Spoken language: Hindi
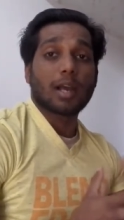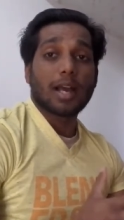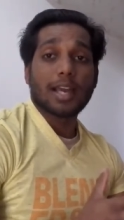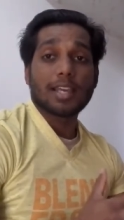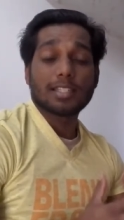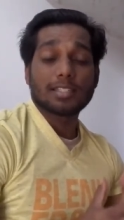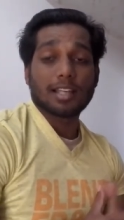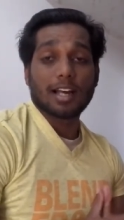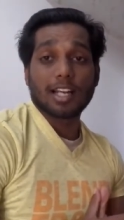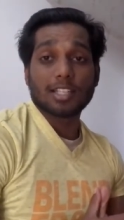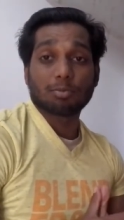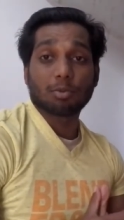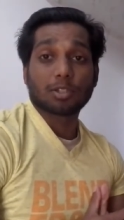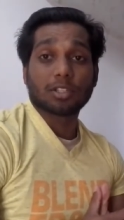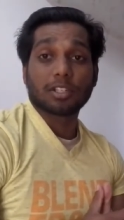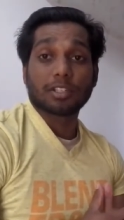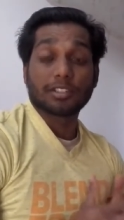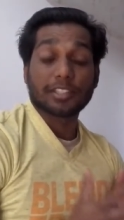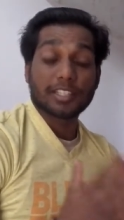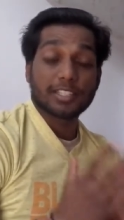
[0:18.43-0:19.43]
गाइज गाइस आज
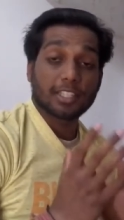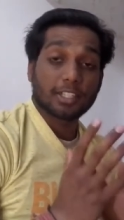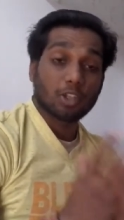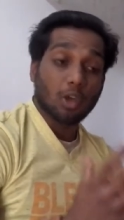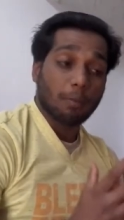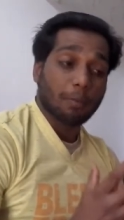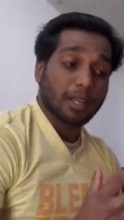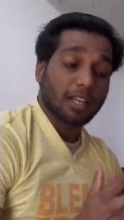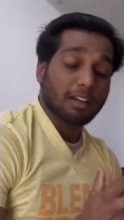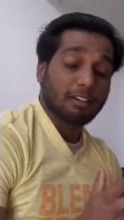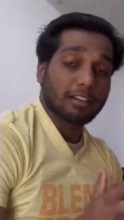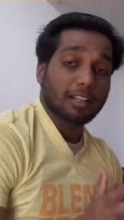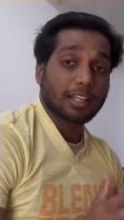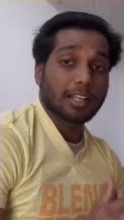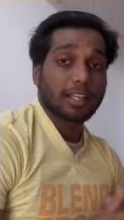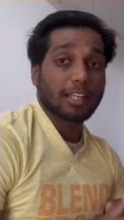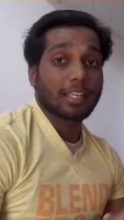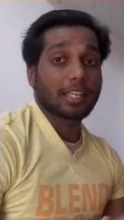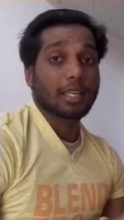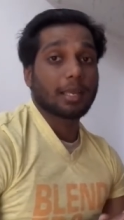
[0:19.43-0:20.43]
कुछ इंटरेस्टिंग टॉपिक कवर
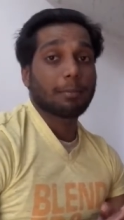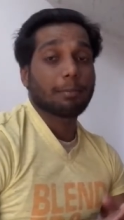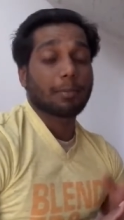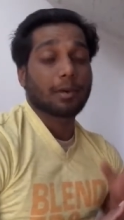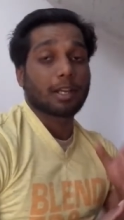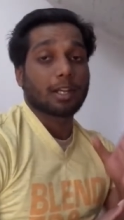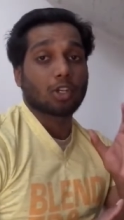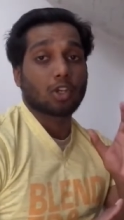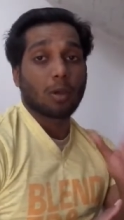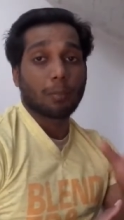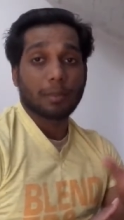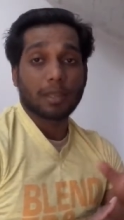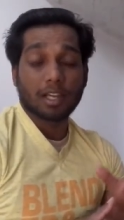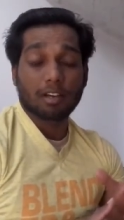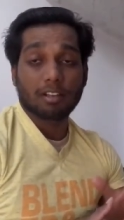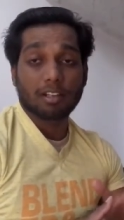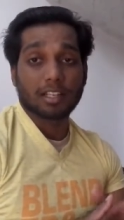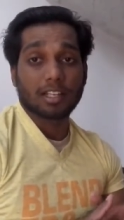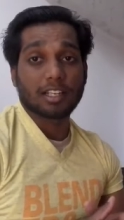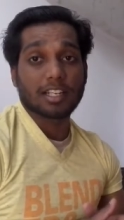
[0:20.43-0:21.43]
करेंगे पर टॉपिक
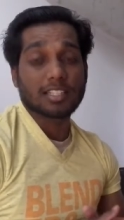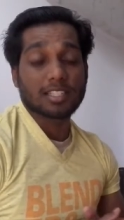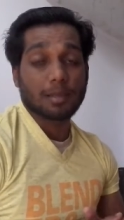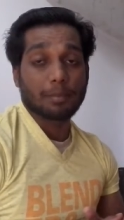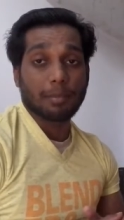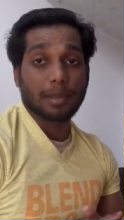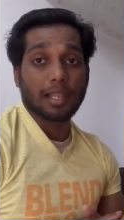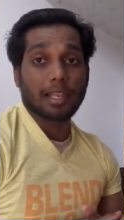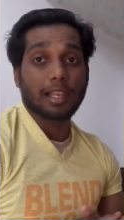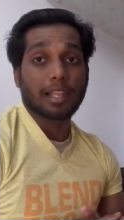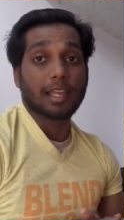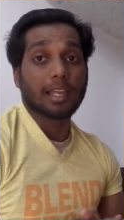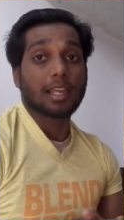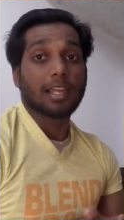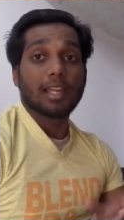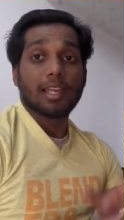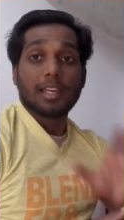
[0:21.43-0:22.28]
कवर करने से पहले